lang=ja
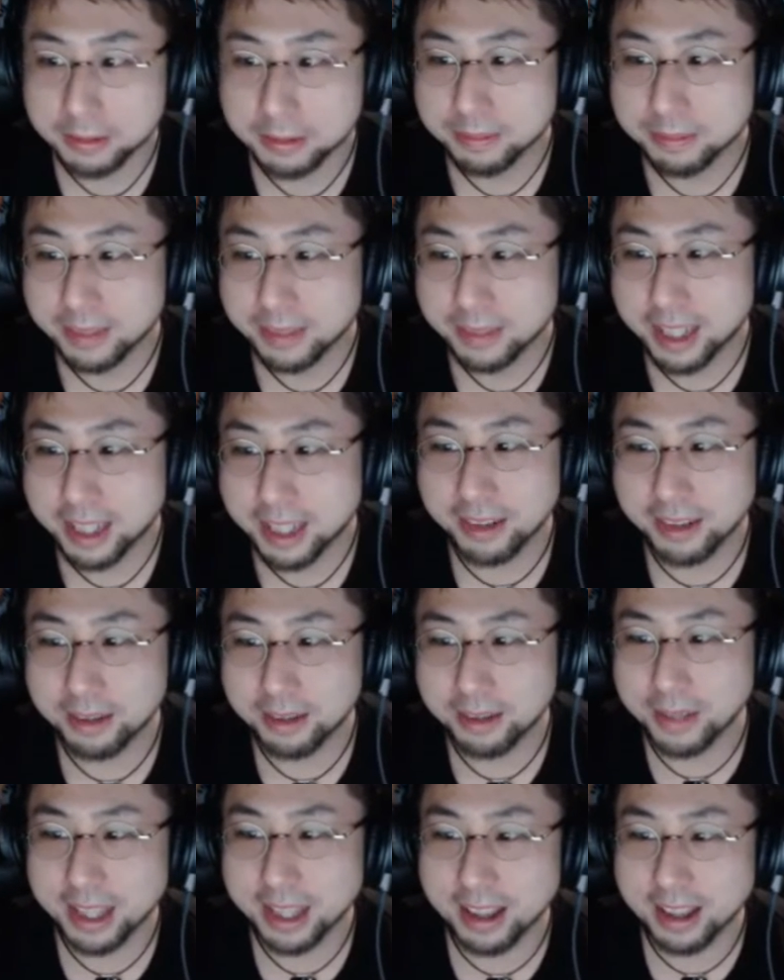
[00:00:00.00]
始まるの
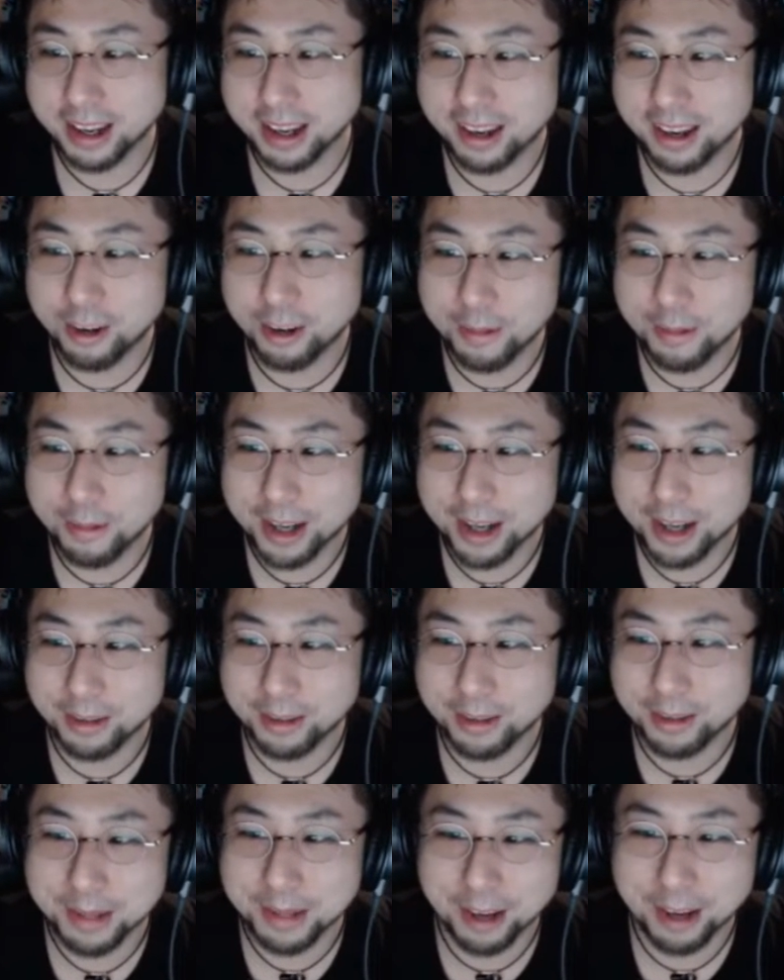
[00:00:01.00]
待ってた。ごめんごめん。
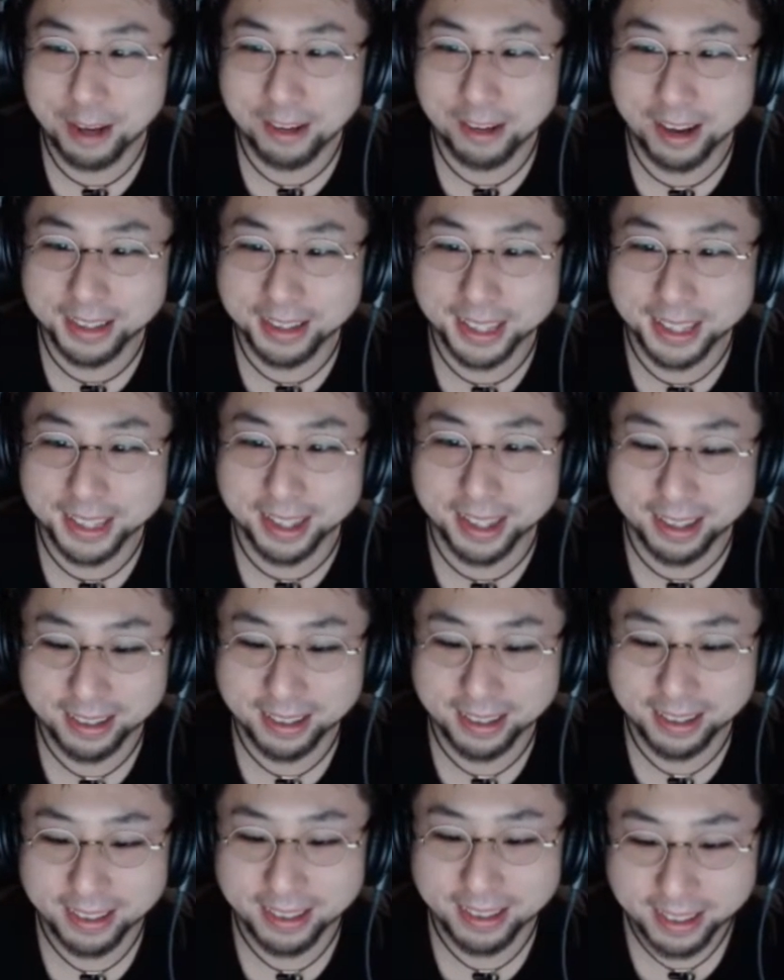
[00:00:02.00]
ミオンいらっしゃい。
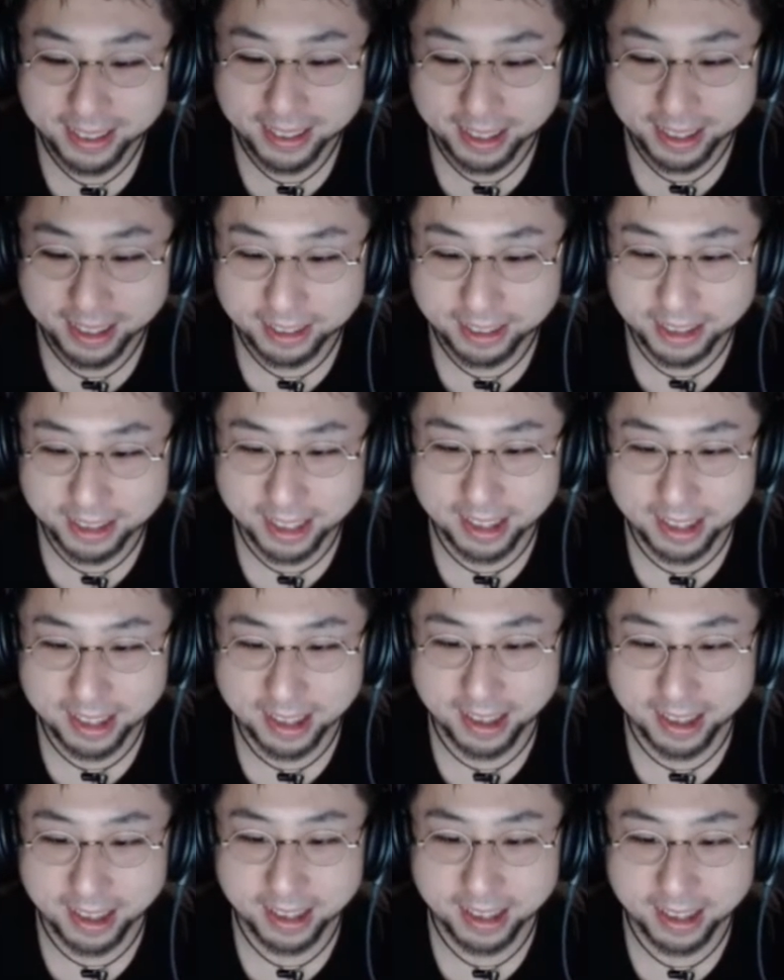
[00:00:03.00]
楽しんでて。
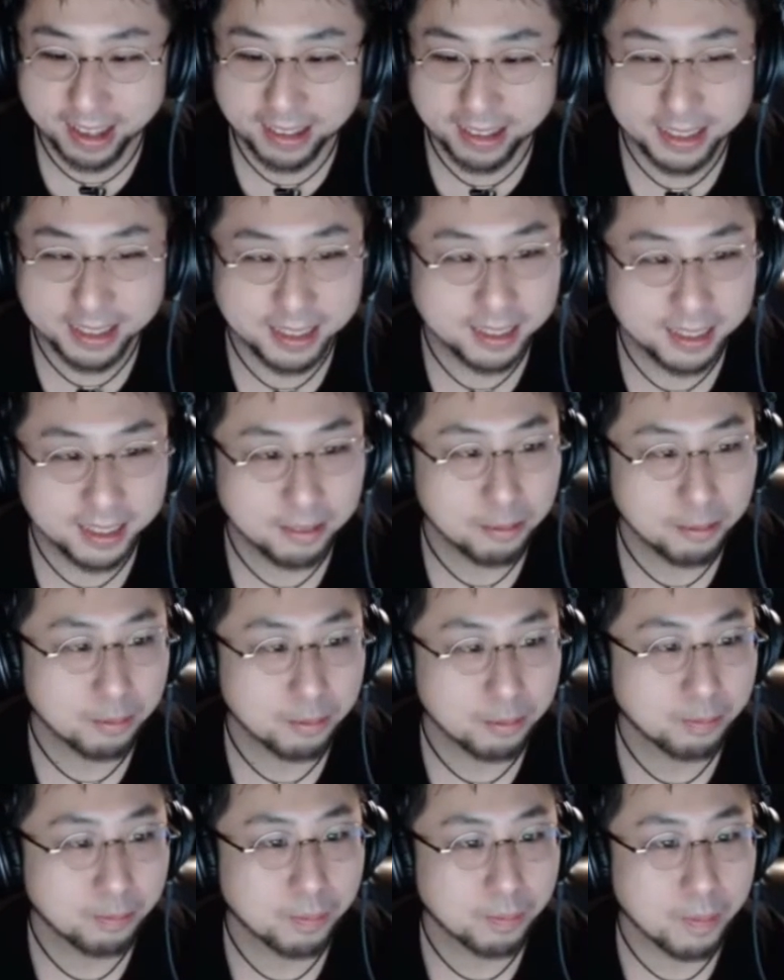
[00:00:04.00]

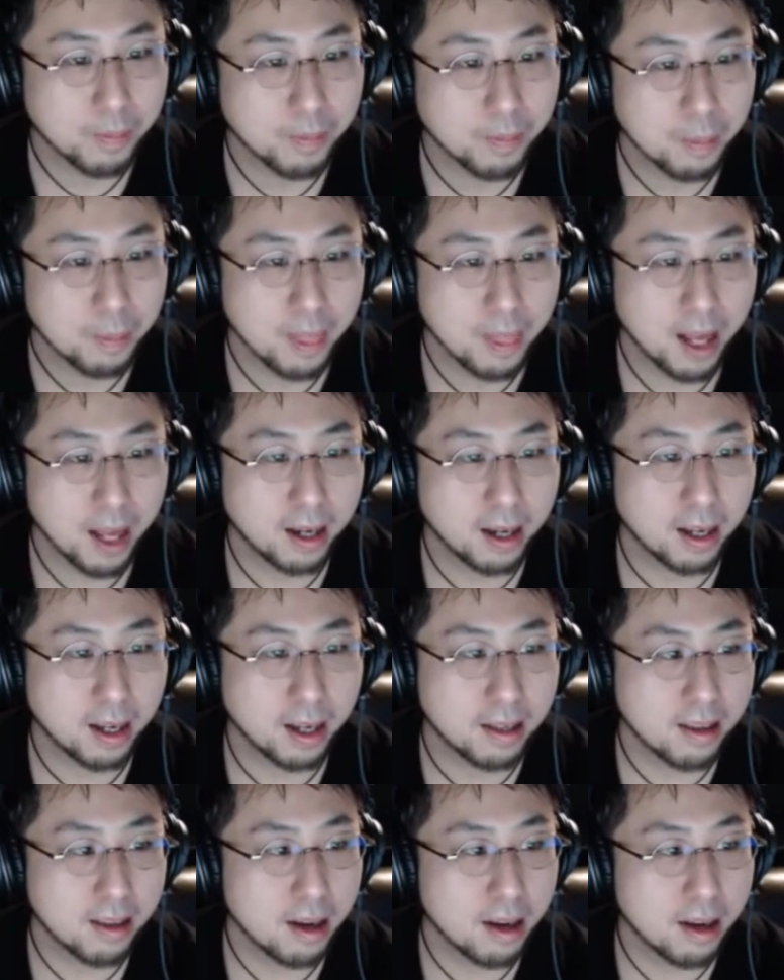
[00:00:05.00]
なんか、
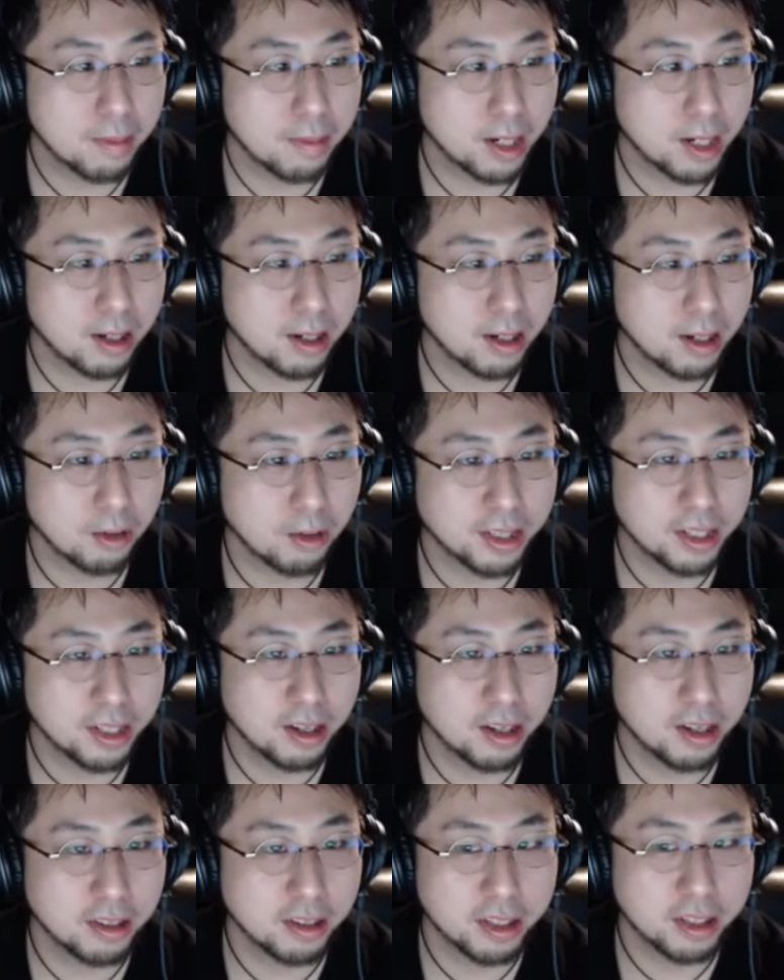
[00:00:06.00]
サーバーがおかしいら
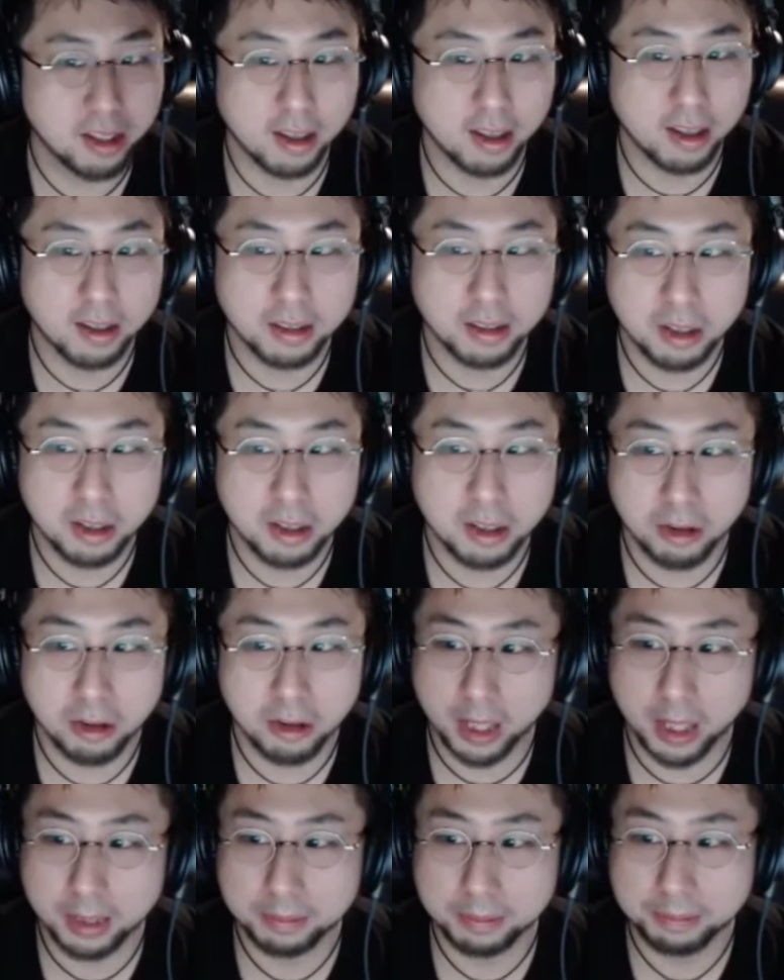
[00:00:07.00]
しいね。今日は。
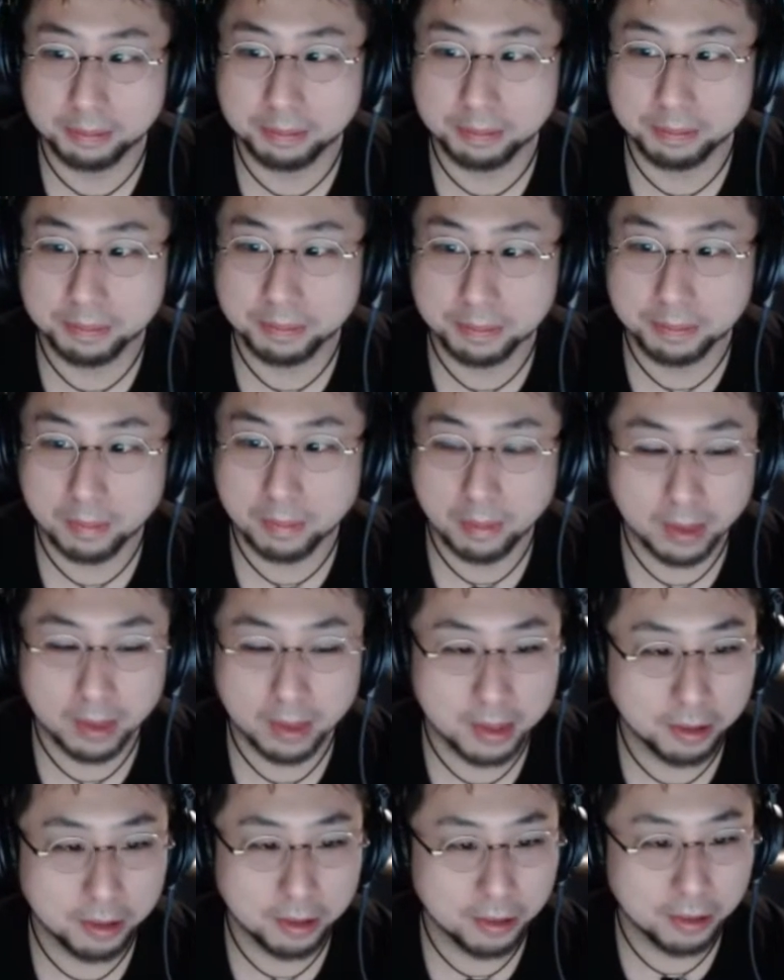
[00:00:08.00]

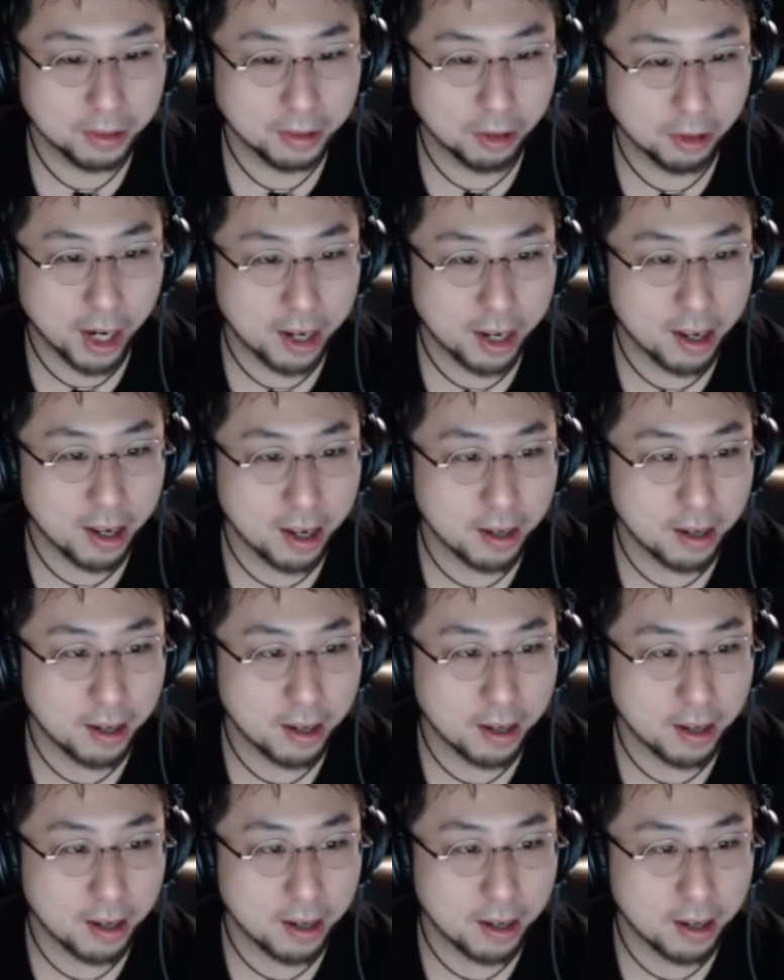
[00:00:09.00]
おかえり。